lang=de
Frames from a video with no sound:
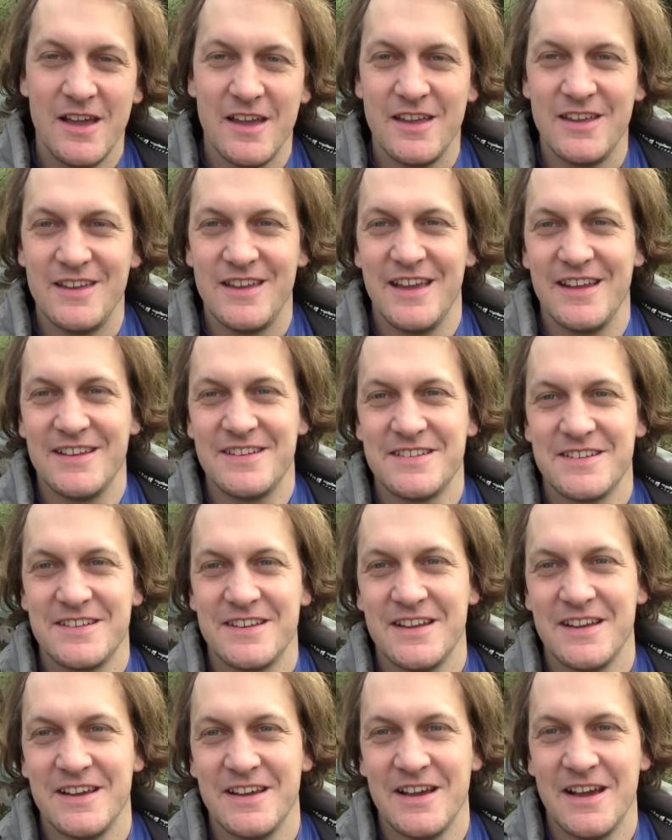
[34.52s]
Jetzt
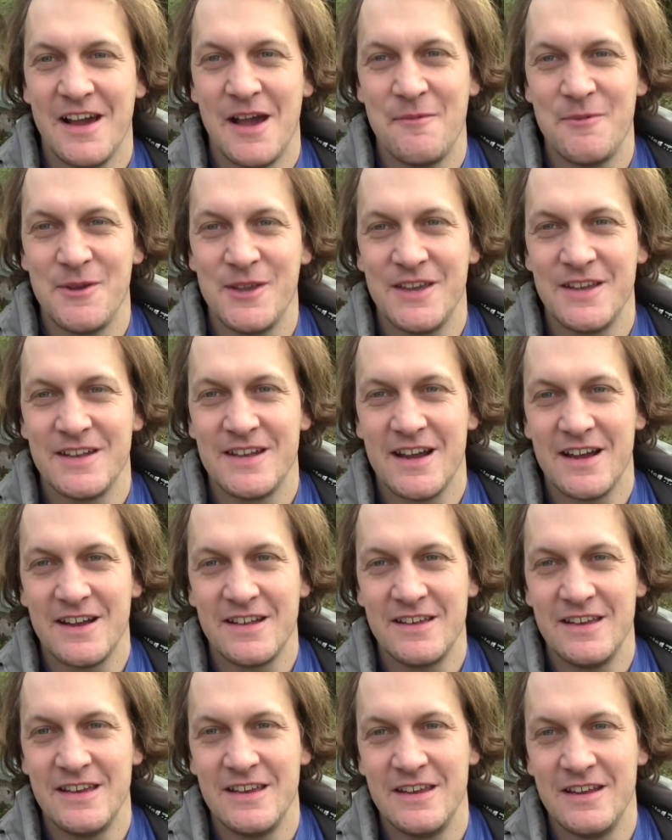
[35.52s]
äh, habe ich
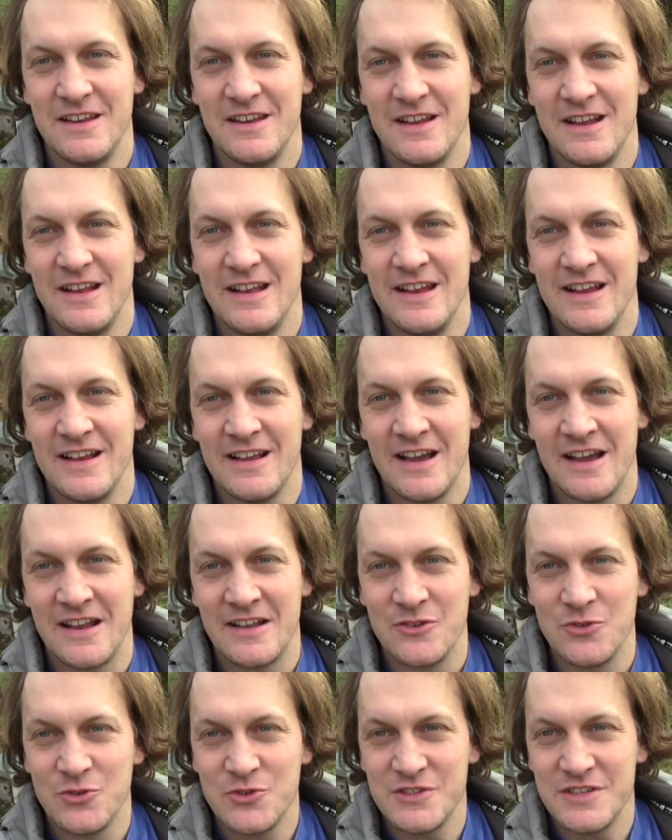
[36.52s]
gedacht, die
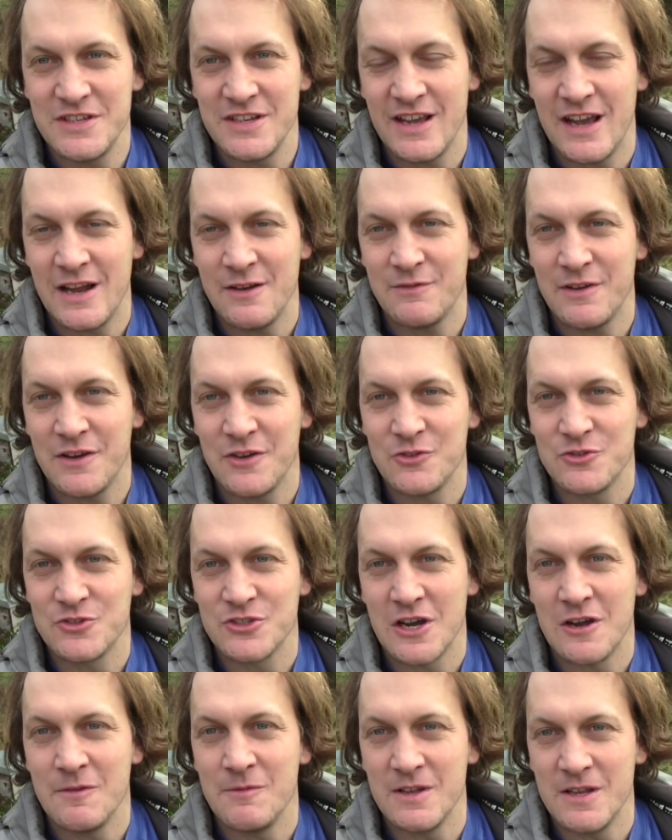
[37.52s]
Gelegenheit nutze ich einfach und
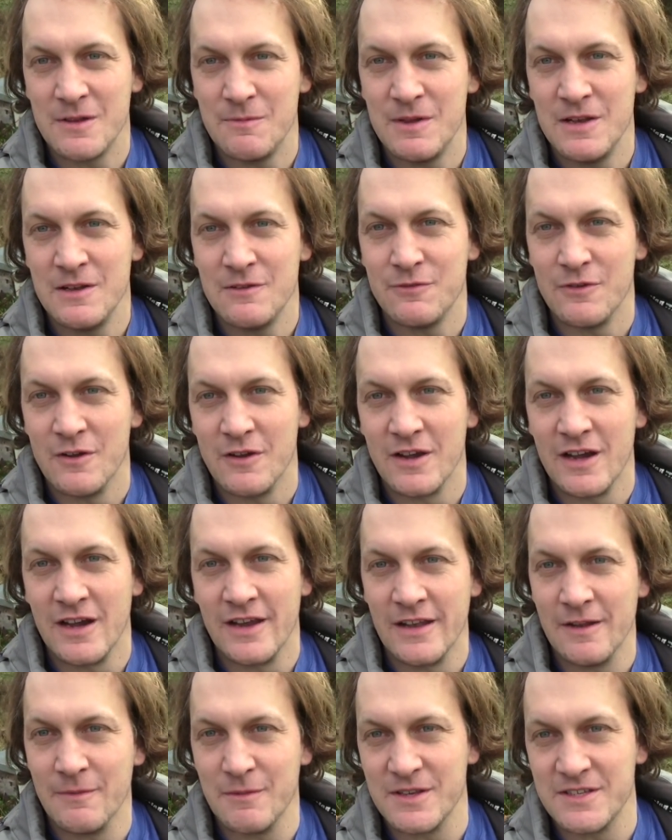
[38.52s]
schaue mir die Bienenvölker
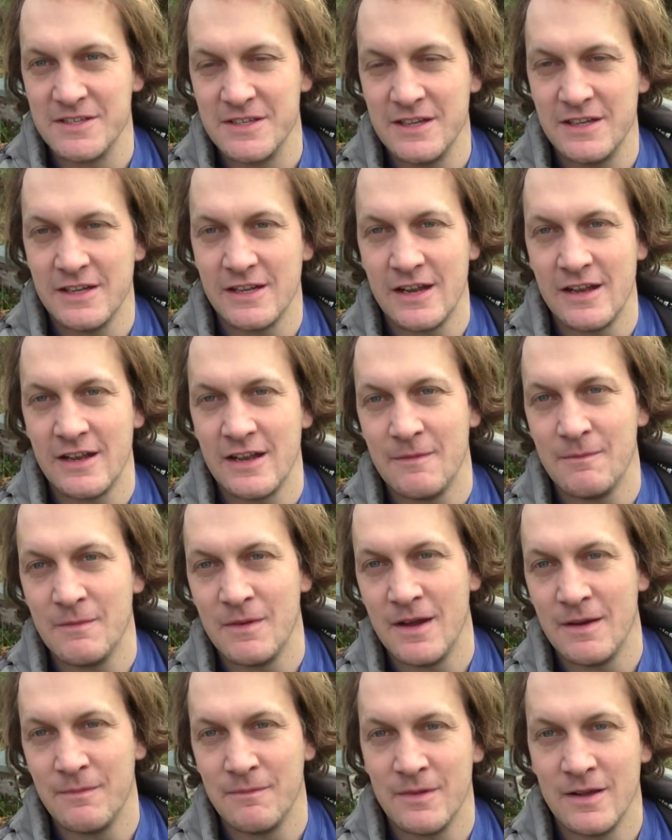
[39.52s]
an. Ne? Man sieht ja dann am,
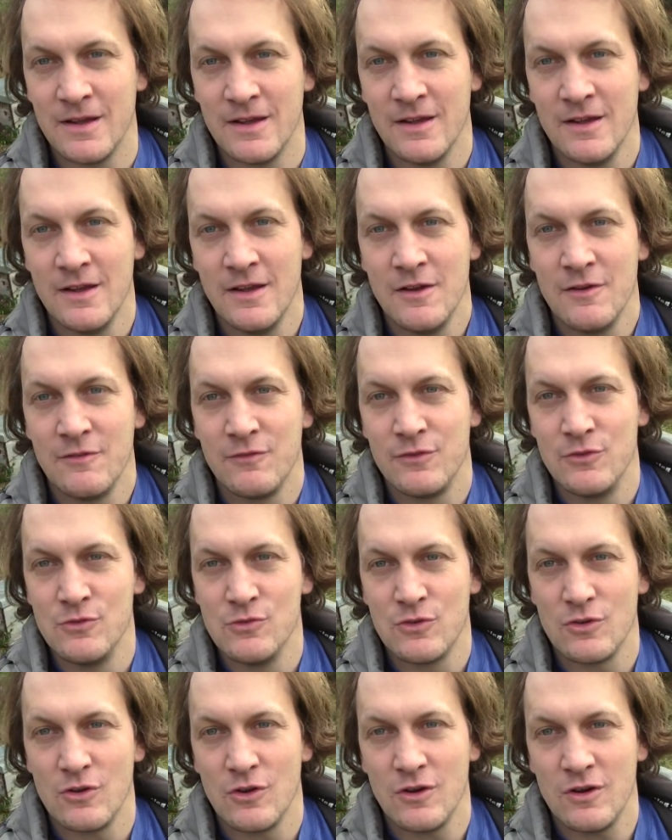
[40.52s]
am äh,
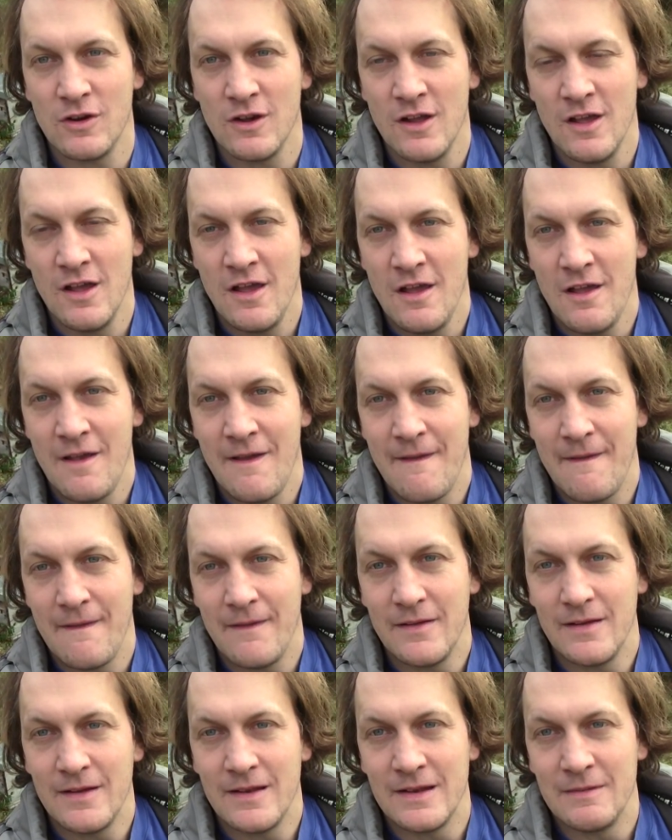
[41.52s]
Flugloch,
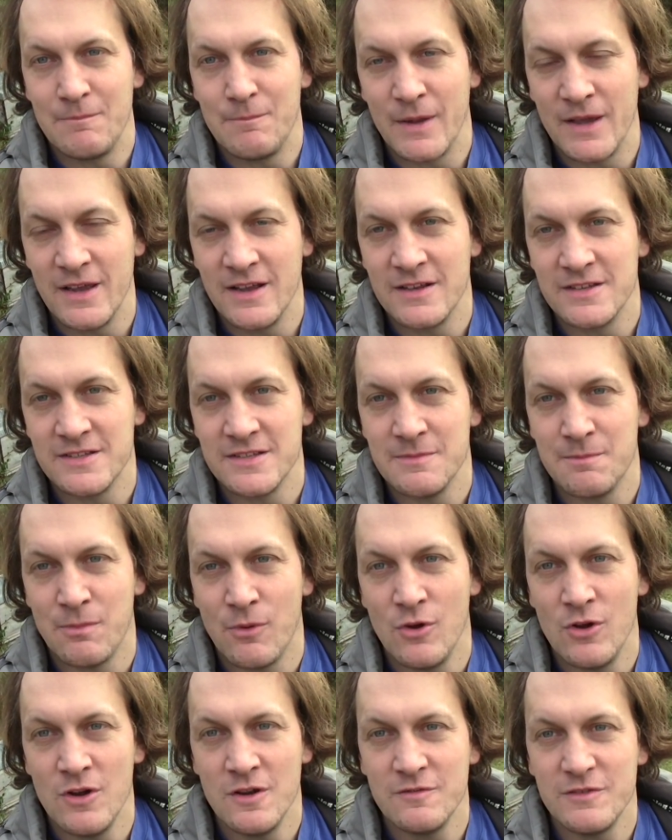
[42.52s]
äh, bringen sie
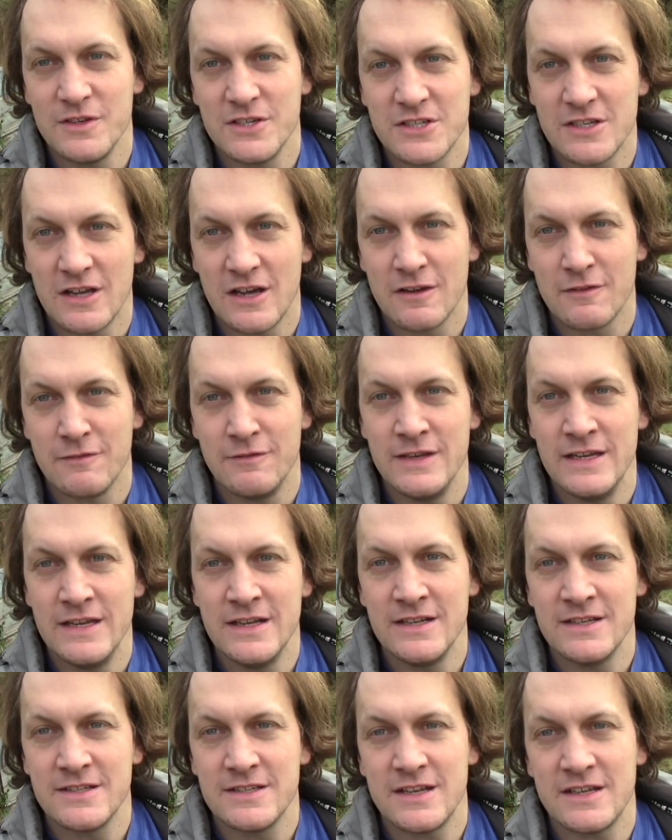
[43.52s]
Pollen, wie stark
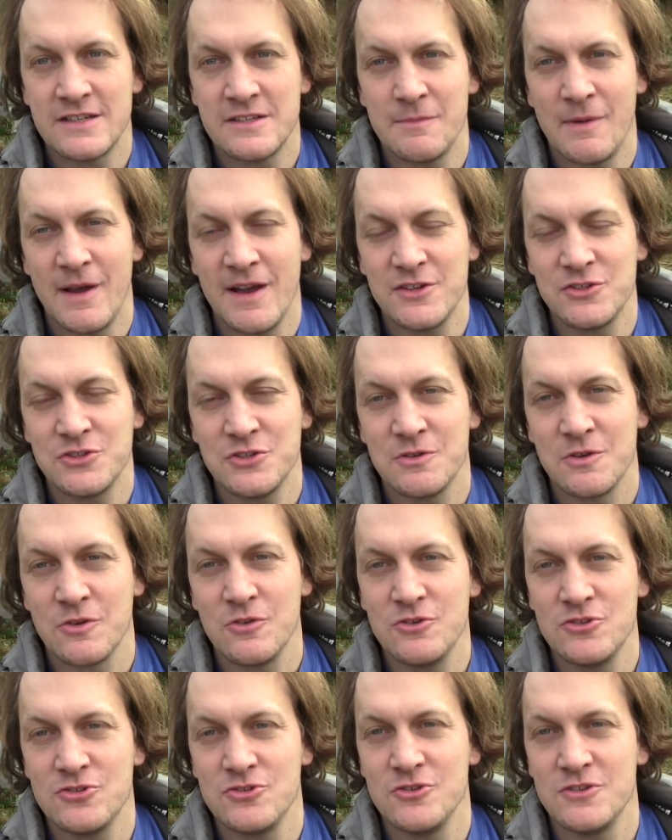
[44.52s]
fliegen sie. Also man hat schon
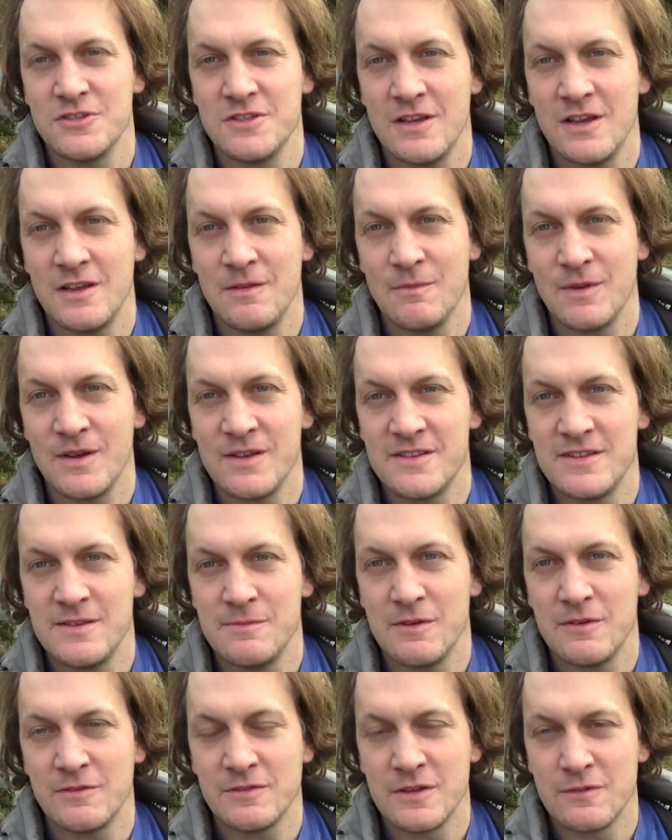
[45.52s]
Rückschlüsse im
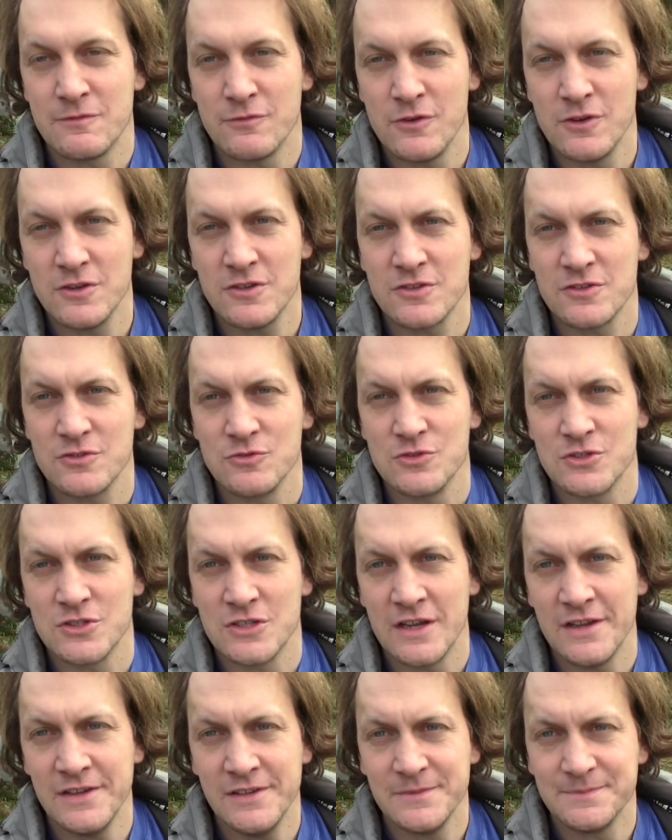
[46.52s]
Prinzip auf den
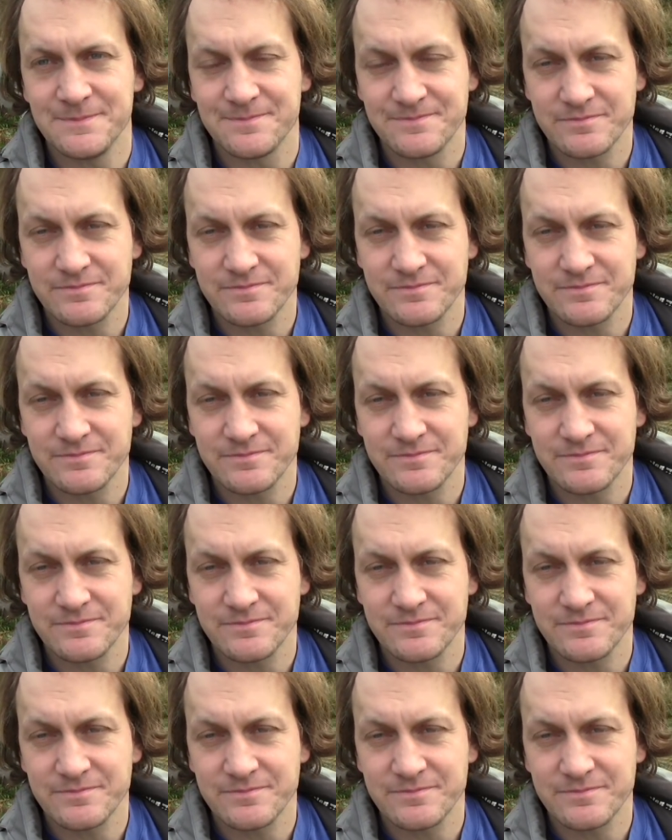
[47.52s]
Volkszustand.